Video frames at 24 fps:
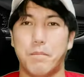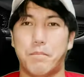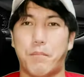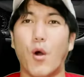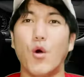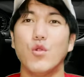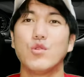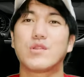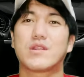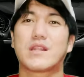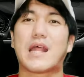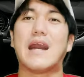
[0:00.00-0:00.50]

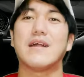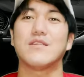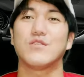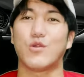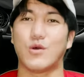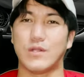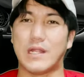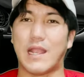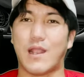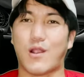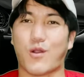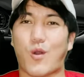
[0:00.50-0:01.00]

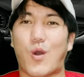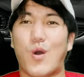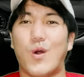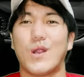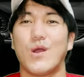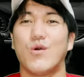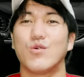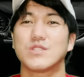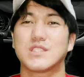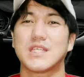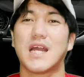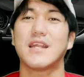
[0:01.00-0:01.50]
ボンタンドね。こ
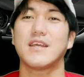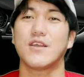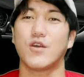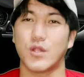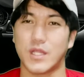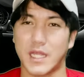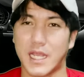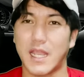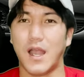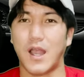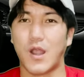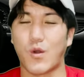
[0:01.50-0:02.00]
れおしゃれよ
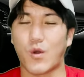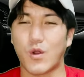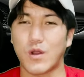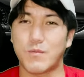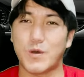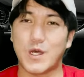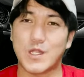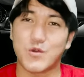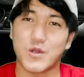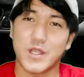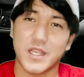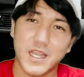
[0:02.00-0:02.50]
ね。俺
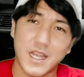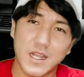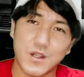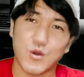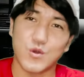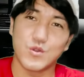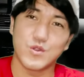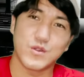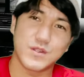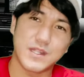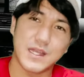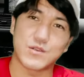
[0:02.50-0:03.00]
もあの
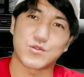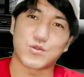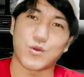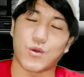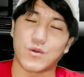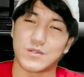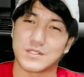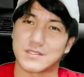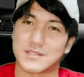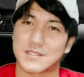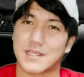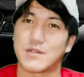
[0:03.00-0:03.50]
エアコンの出ると
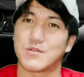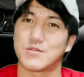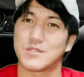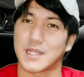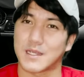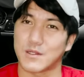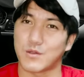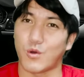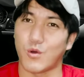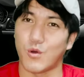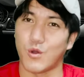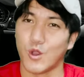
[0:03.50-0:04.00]
こにつけるんだ
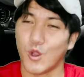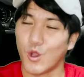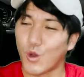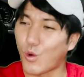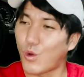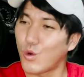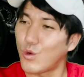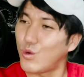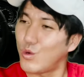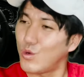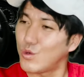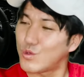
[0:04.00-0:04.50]
けど、
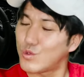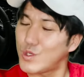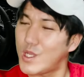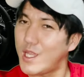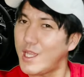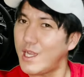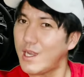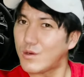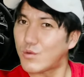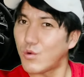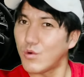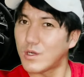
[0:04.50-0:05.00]
この
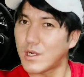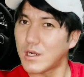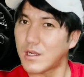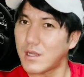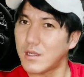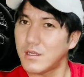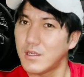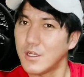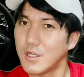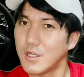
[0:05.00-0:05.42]
エアコンから